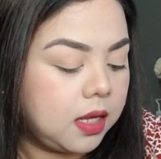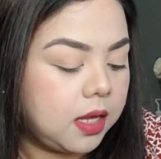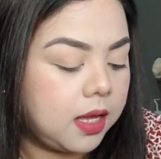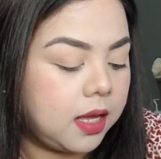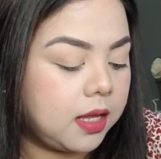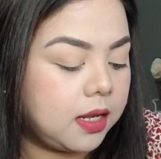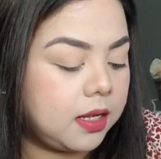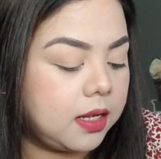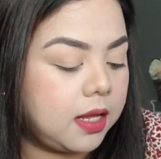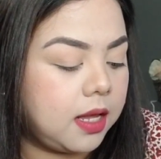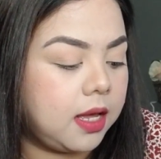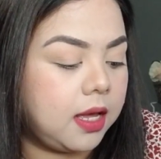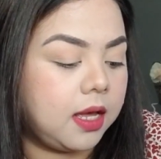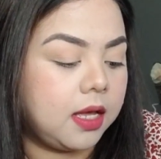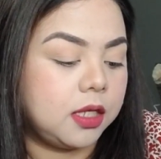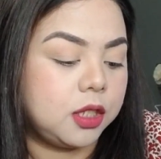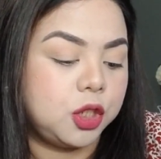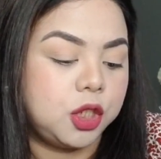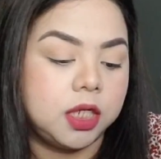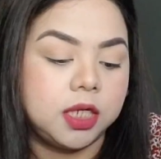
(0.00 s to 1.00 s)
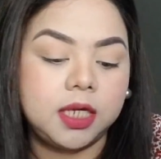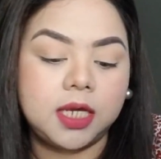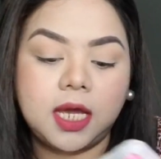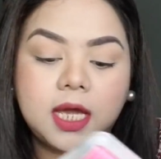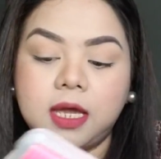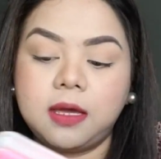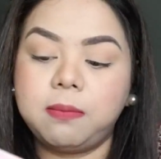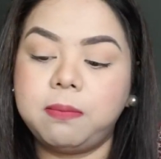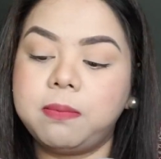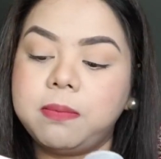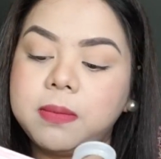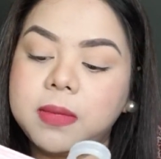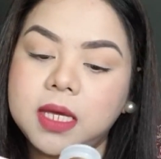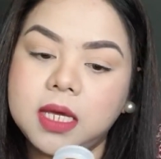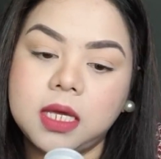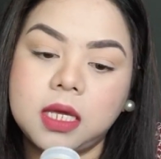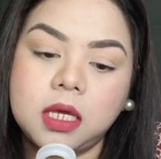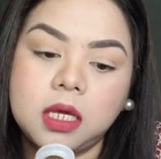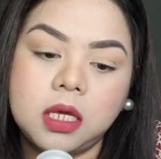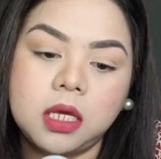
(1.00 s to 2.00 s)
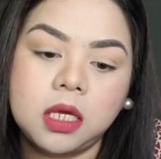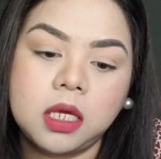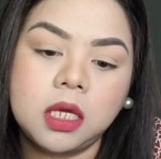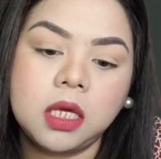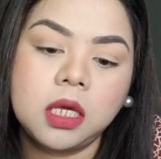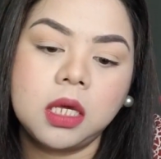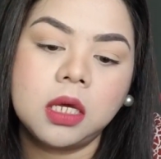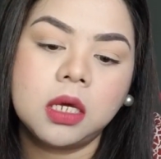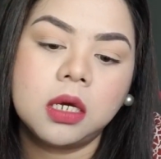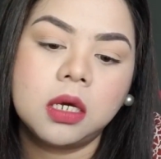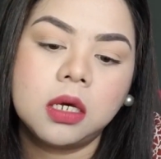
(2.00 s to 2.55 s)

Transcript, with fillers: And then, she gave me,